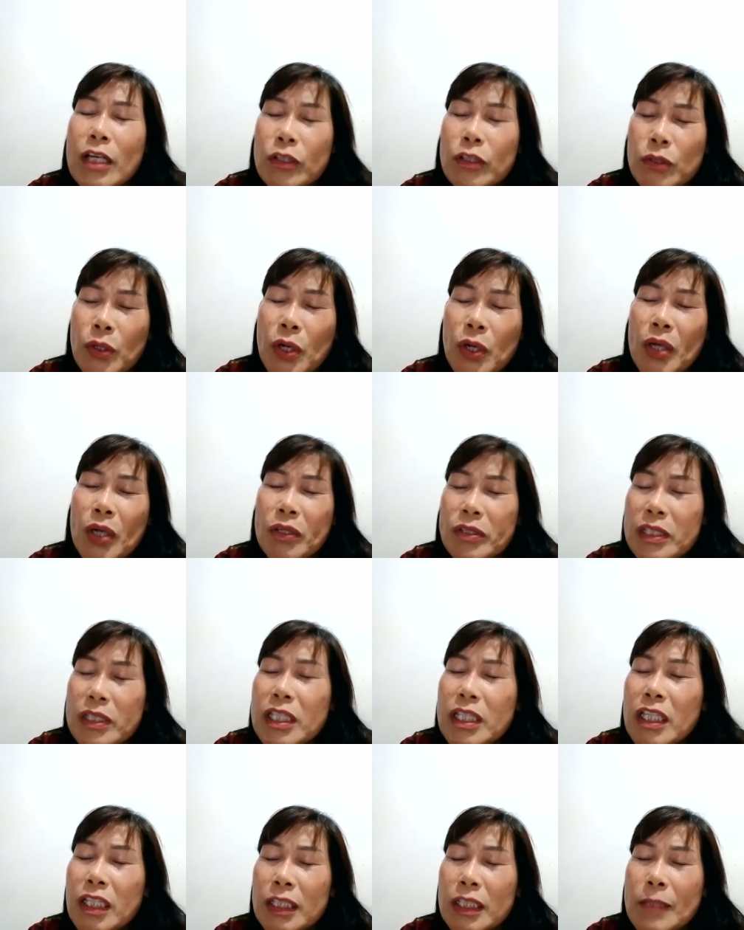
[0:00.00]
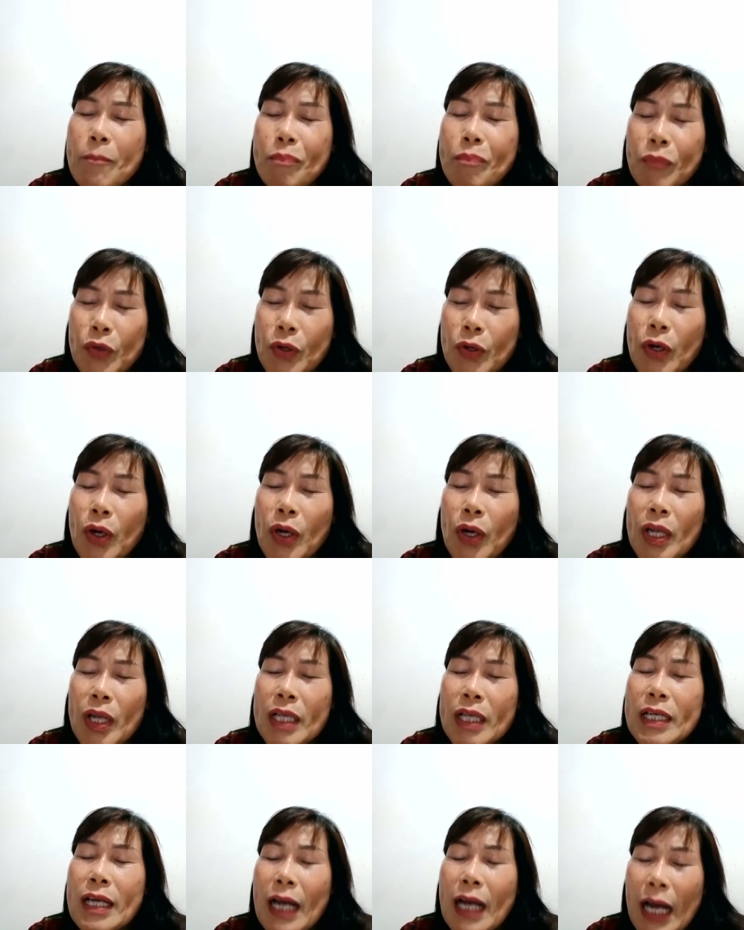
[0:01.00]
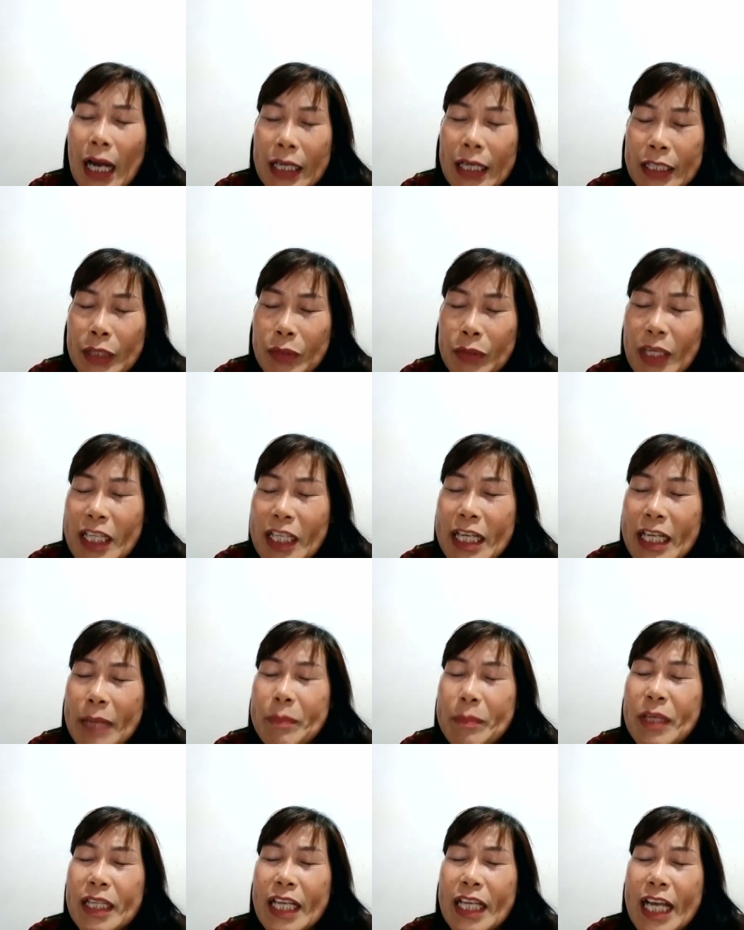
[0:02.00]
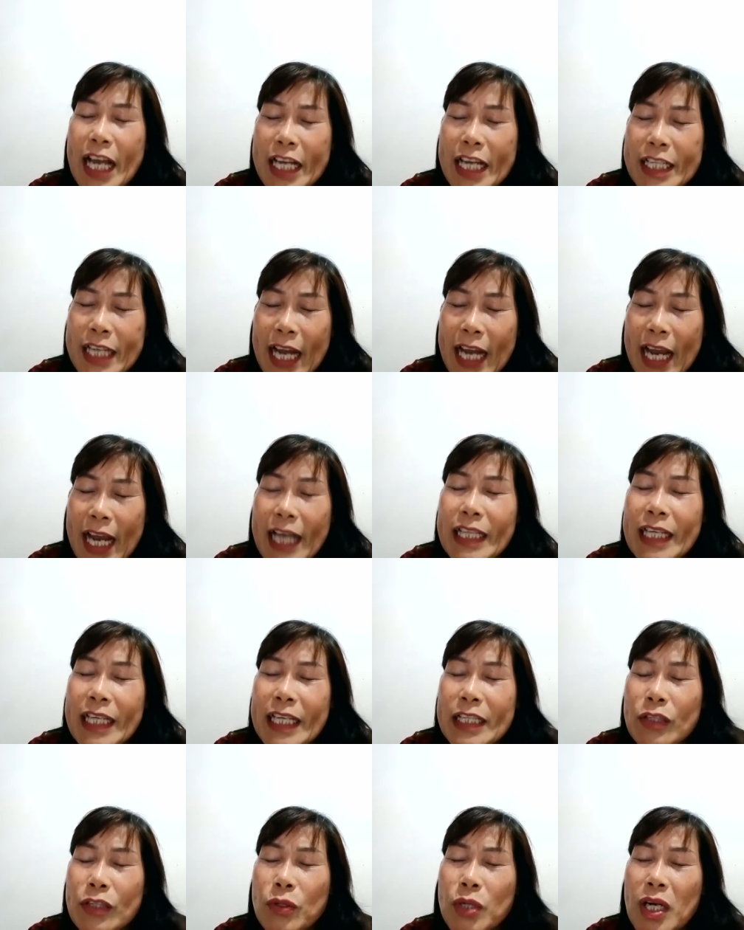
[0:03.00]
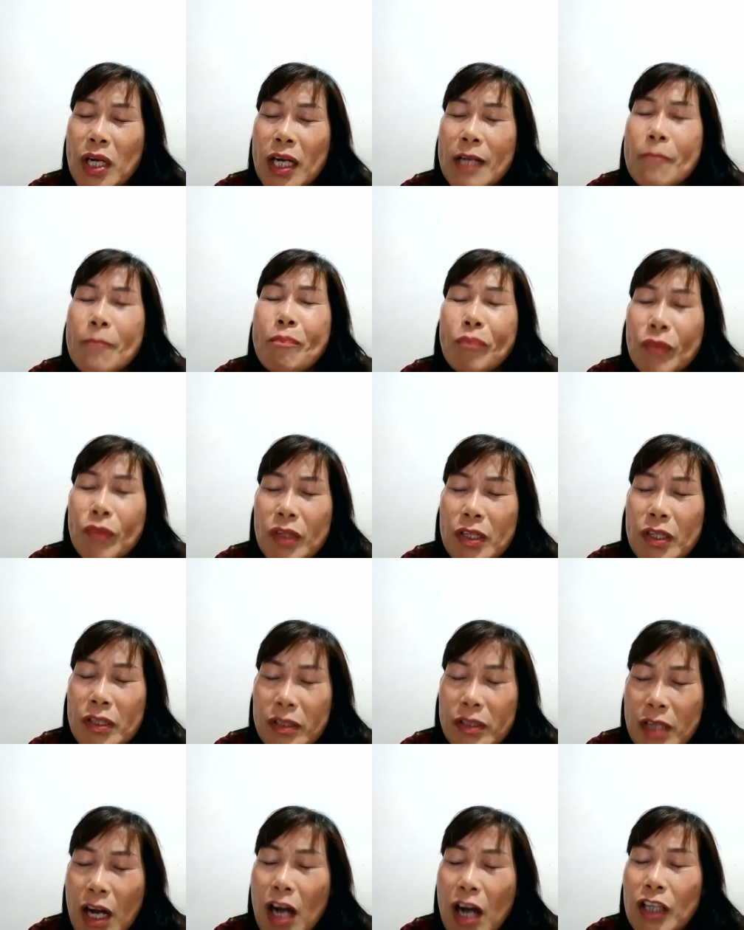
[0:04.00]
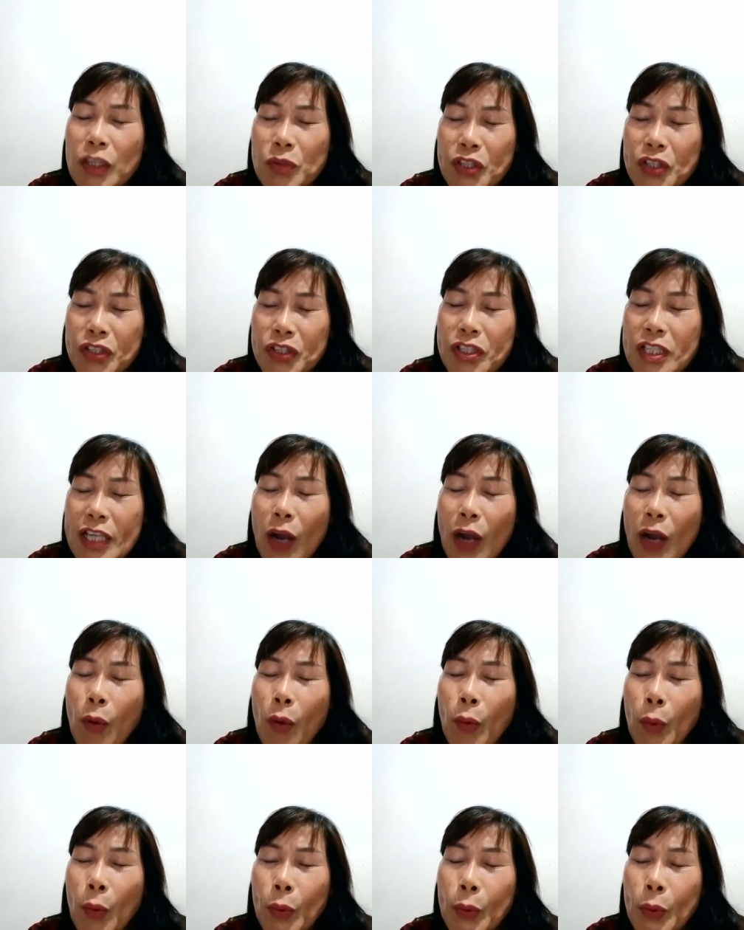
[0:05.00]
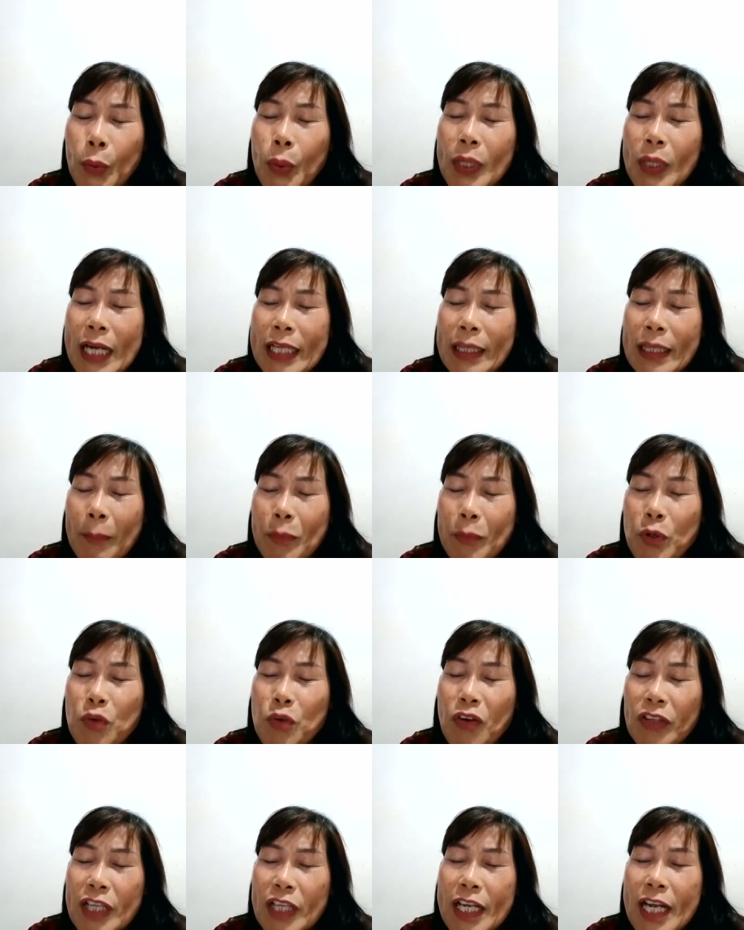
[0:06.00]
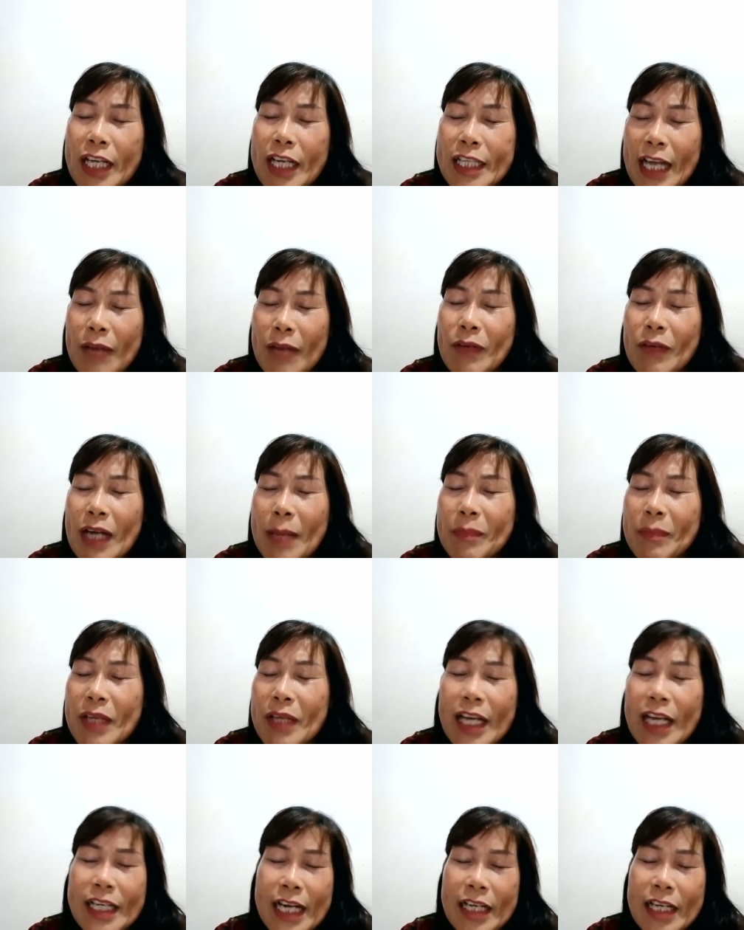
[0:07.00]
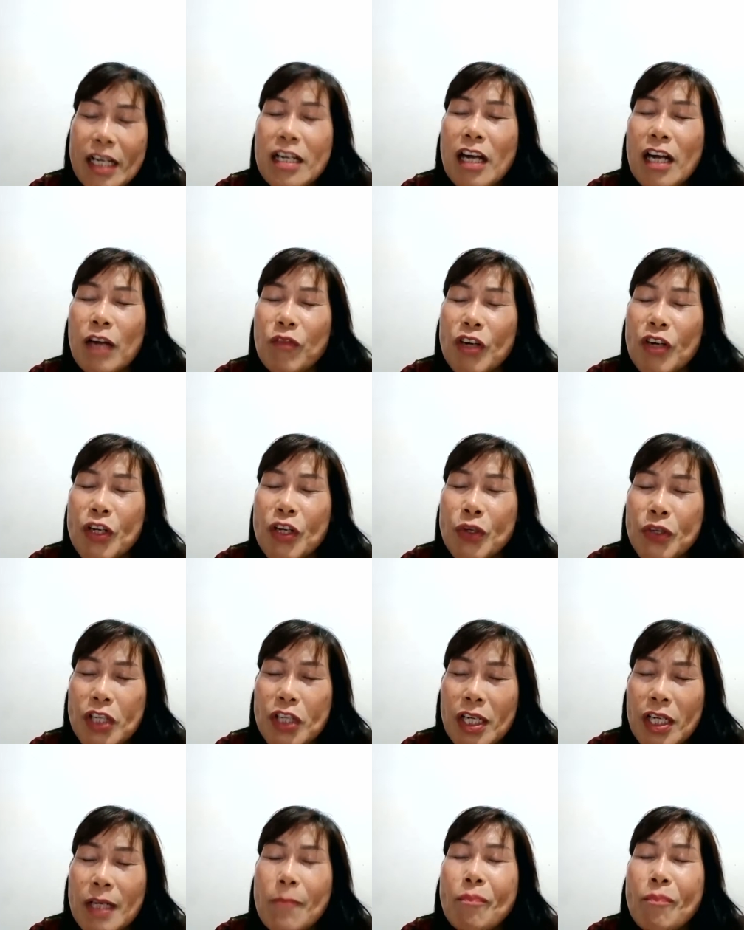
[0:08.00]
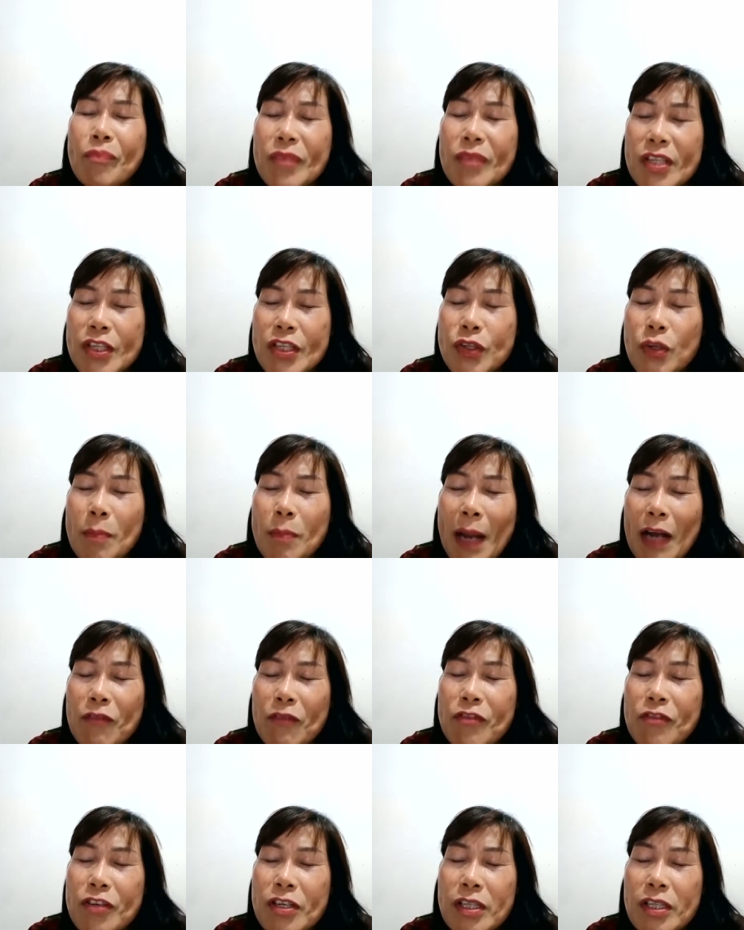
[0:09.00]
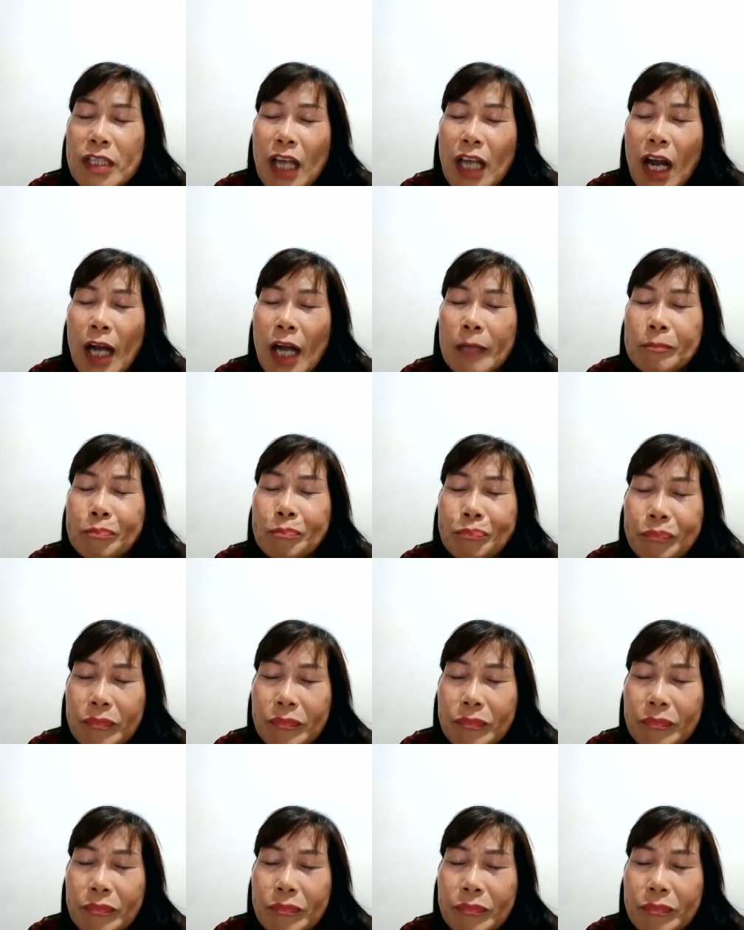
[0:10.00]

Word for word: Chúa ơi, những người Chúa ơi à, chịu trách nhiệm cho thế hệ trẻ thì Chúa ơi được ơn tôi sự sức dầu của Chúa để tập Chúa vào thế hệ trẻ và đem thế hệ trẻ đến gần với Đức Chúa Trời. Xin Chúa ban phước cho